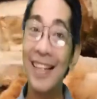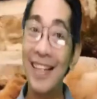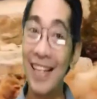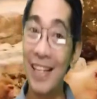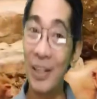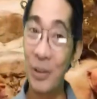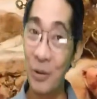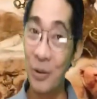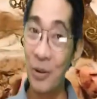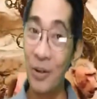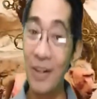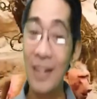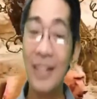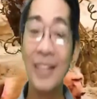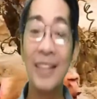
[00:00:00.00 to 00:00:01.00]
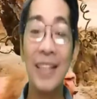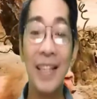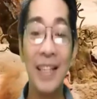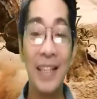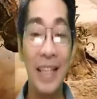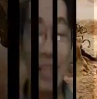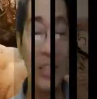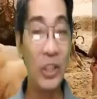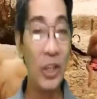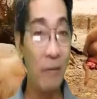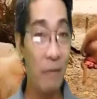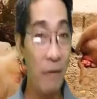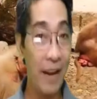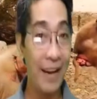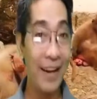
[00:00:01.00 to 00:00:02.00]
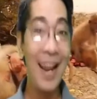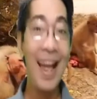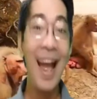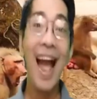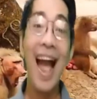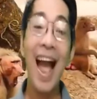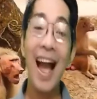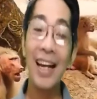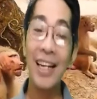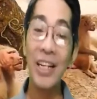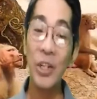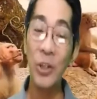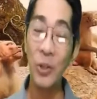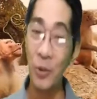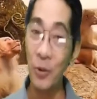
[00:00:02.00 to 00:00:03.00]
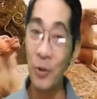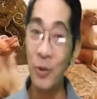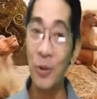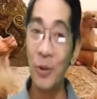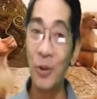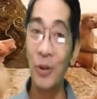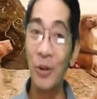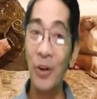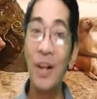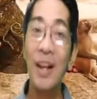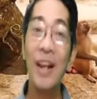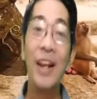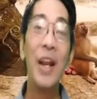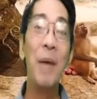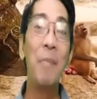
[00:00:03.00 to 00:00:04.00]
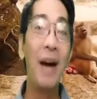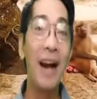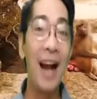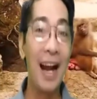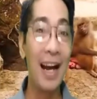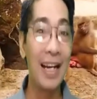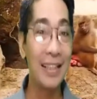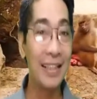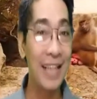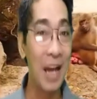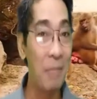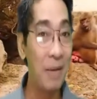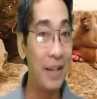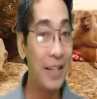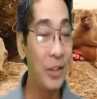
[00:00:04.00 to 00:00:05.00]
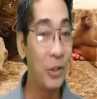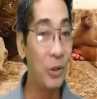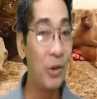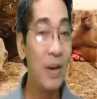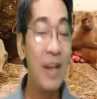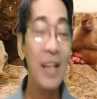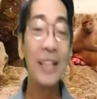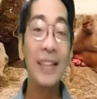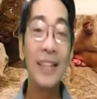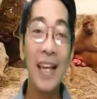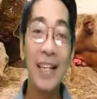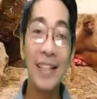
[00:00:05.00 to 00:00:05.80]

Ito si Teacher Ver, ang inyong guro na makakasama ninyo sa